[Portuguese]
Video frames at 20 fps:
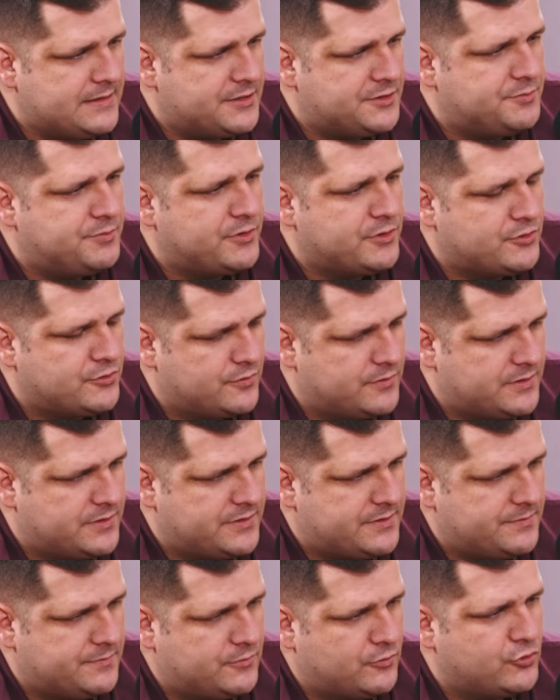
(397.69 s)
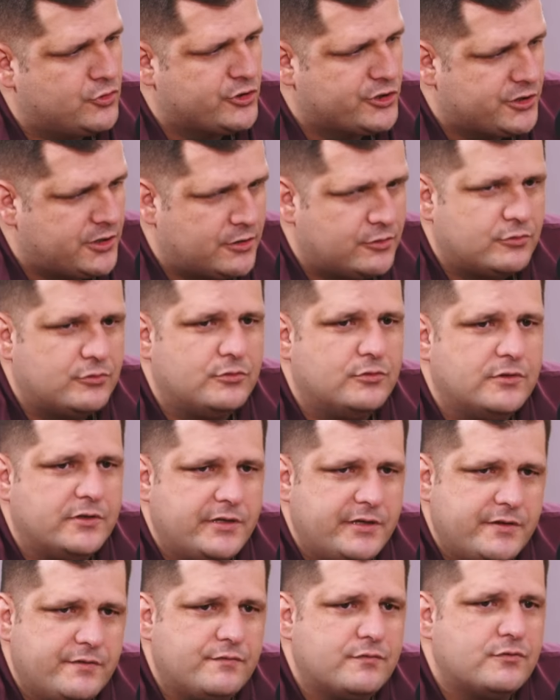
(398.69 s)
As pessoas gostando do
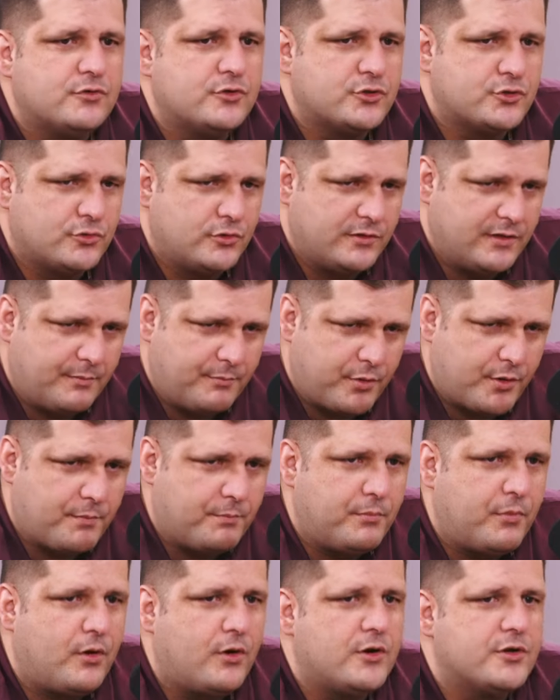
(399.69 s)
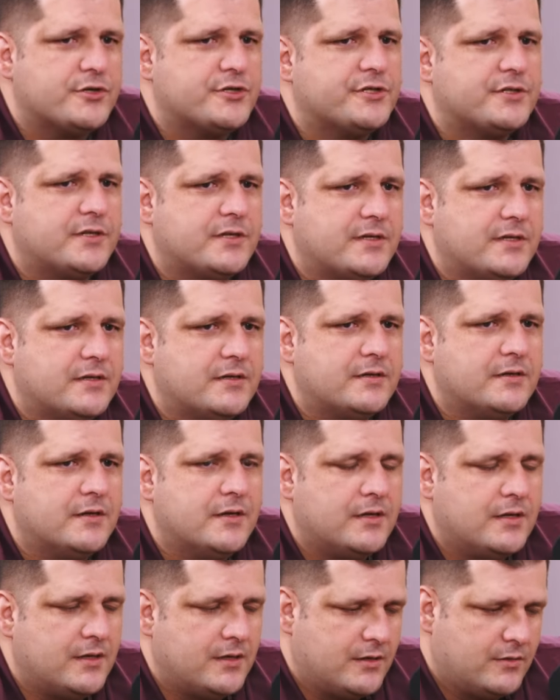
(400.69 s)
livro, gostou da proposta, né?
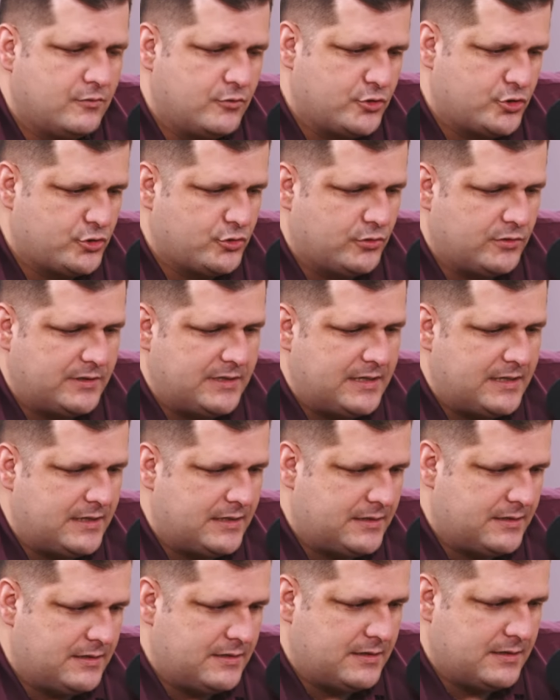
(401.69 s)
Gostou da,